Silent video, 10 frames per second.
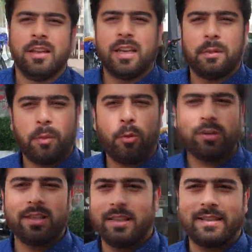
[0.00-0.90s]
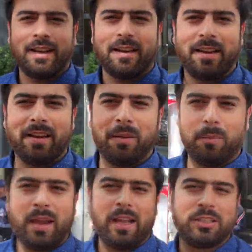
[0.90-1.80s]
यहाँ पे बहुत ज़्यादा साइकिलें हैं मैं
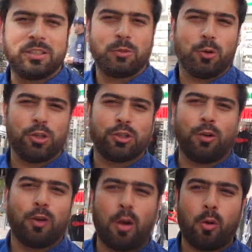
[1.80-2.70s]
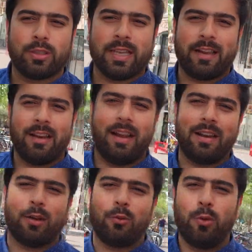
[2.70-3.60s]
आज कोशिश करूँगा कि कुछ साइकिल हायर
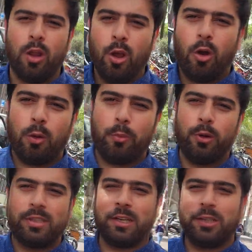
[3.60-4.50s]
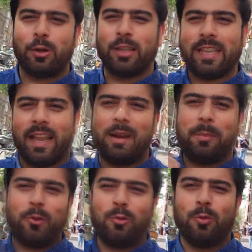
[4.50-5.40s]
करूँ और पूरी सिटी जो ना साइकिल पर
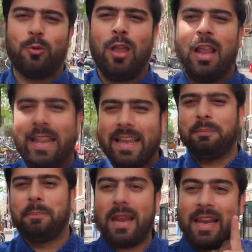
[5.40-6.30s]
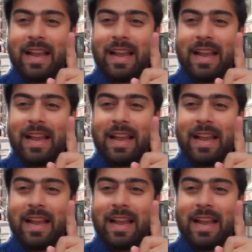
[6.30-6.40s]
घूमूँ लेकिन पहले